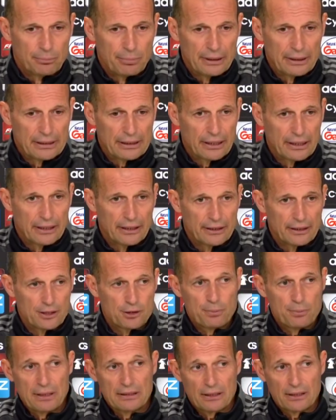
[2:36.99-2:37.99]
perché
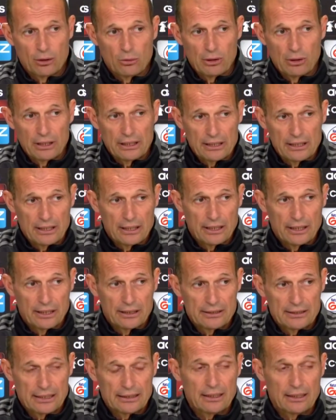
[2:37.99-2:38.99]
rispetto a quella
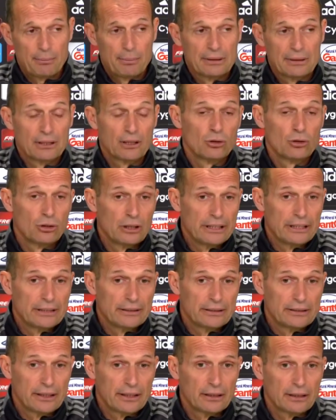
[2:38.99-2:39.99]
che è stata la partita con
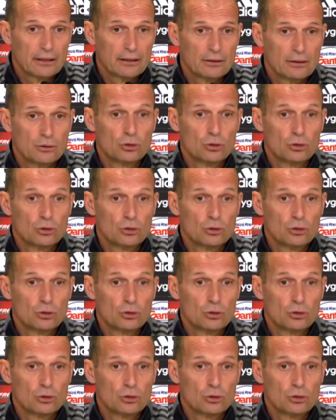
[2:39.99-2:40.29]
l'Inter,